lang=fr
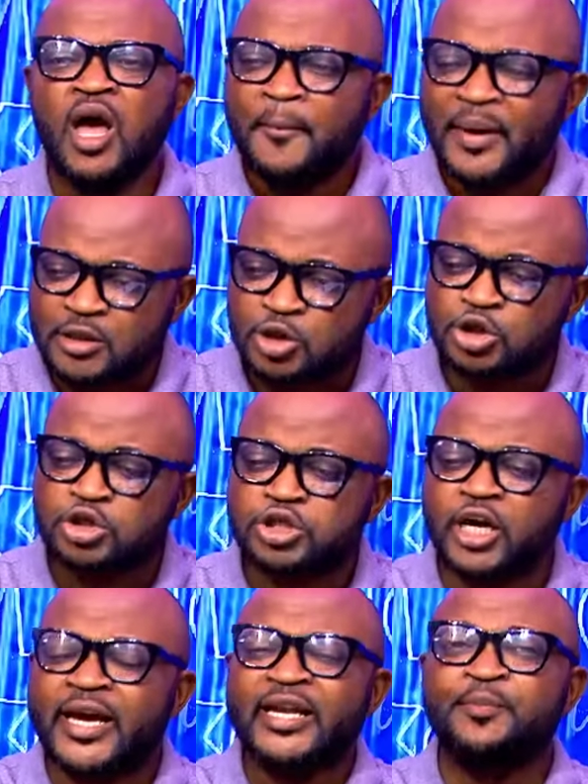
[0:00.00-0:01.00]
Parce que je
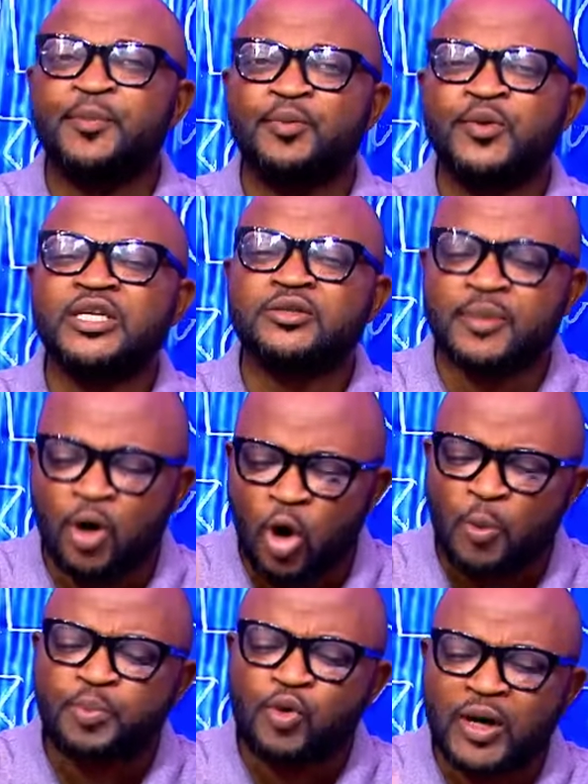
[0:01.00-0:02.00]
sais que les populismes
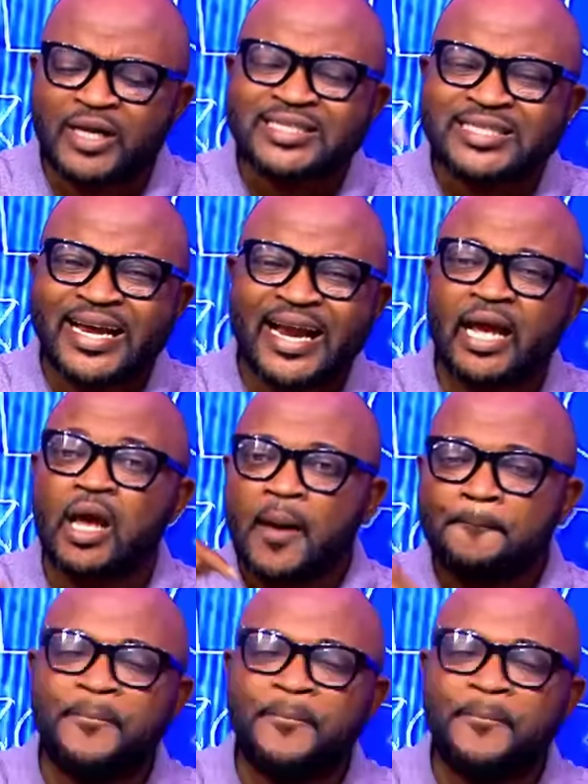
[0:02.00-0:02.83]
ont pour intérêt